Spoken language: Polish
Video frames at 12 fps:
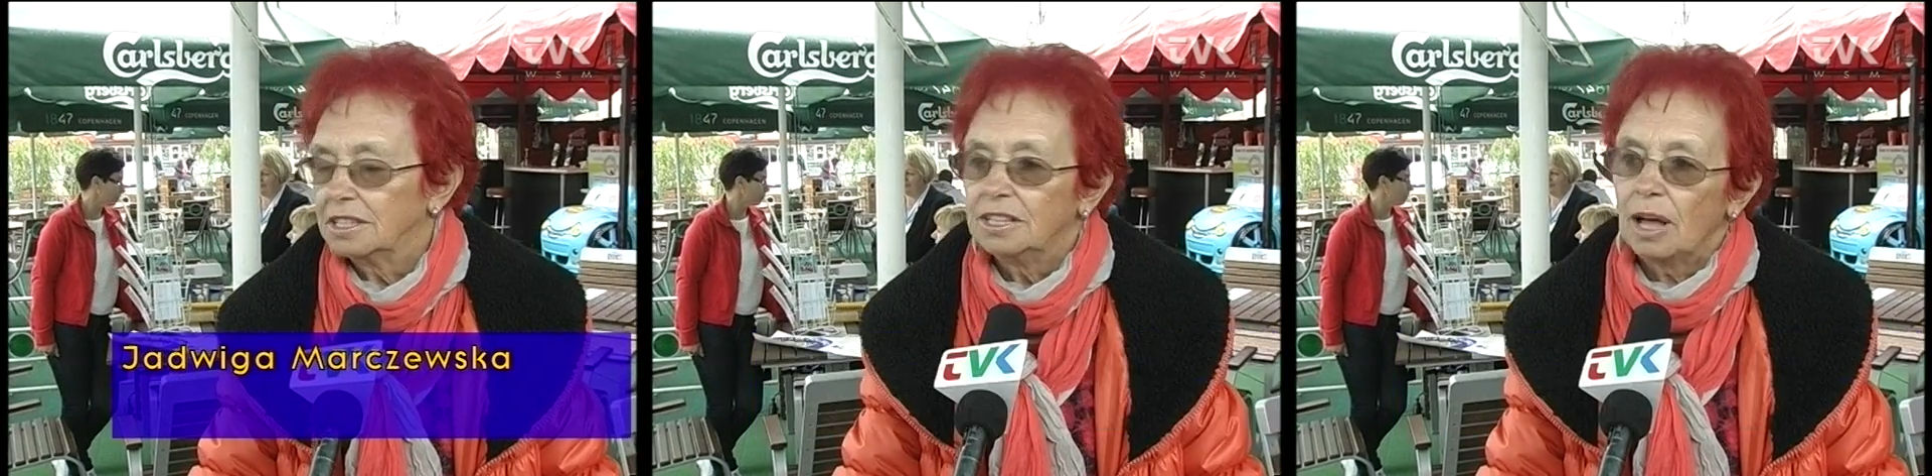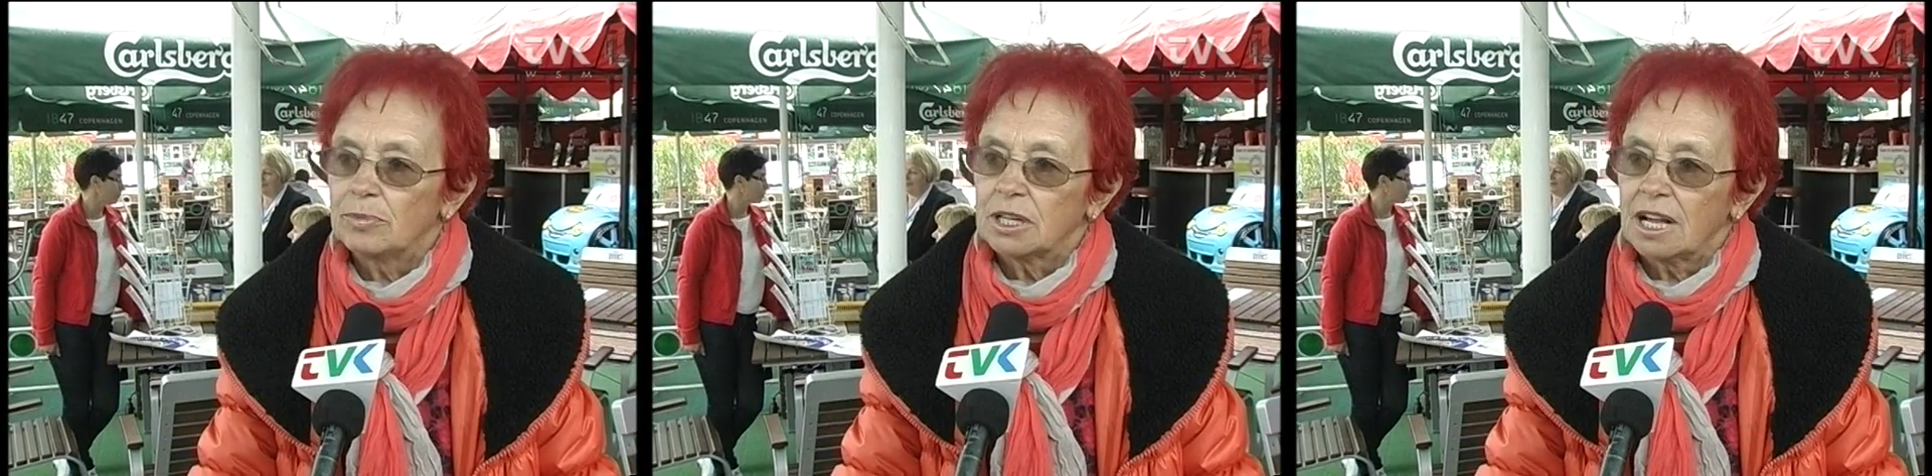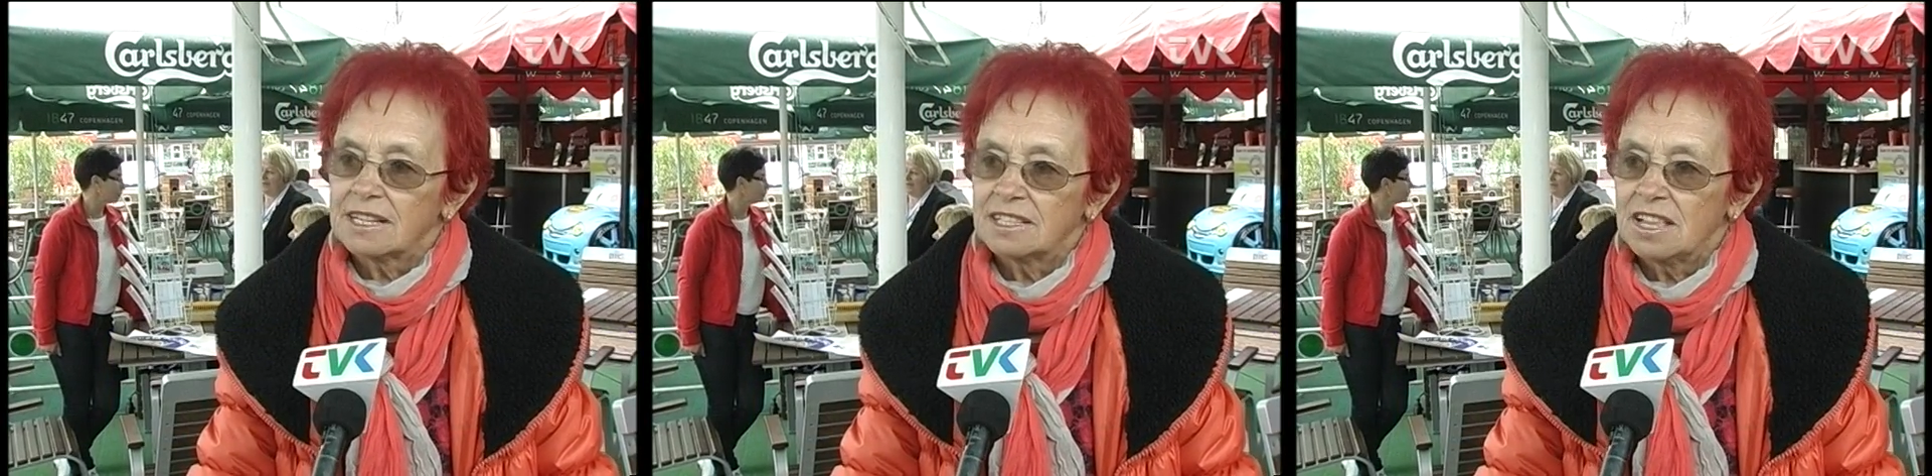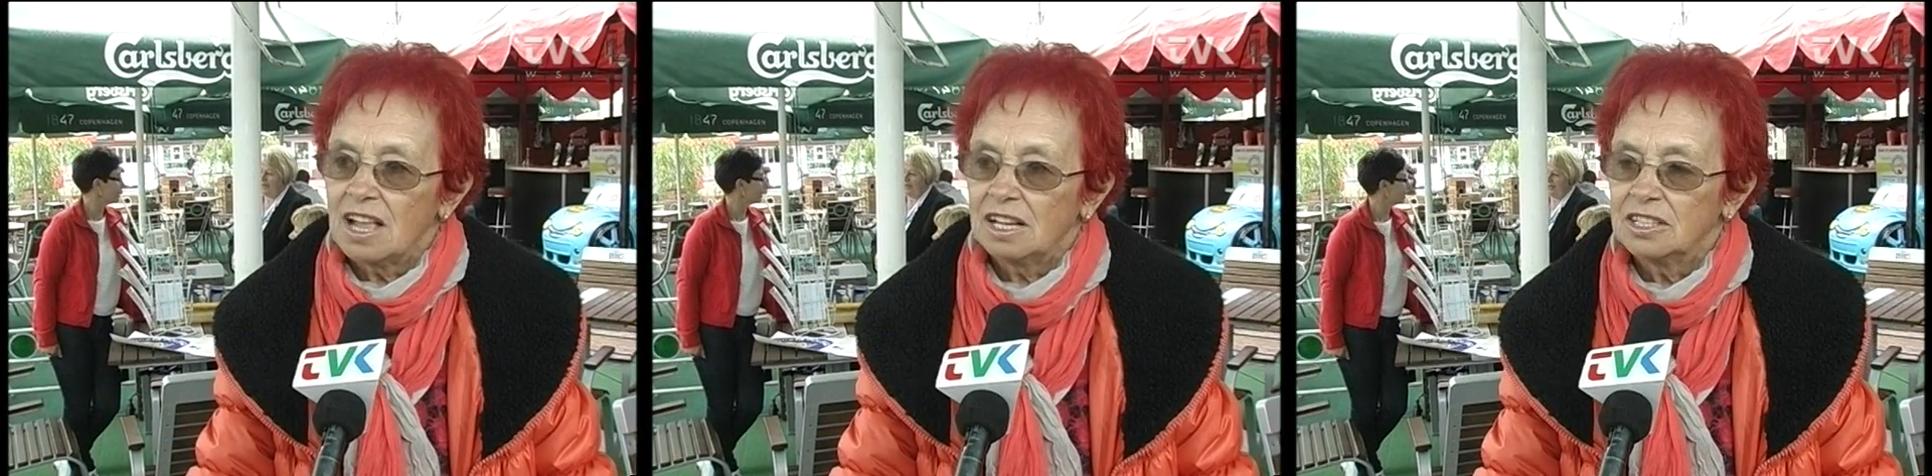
y, dla przekazania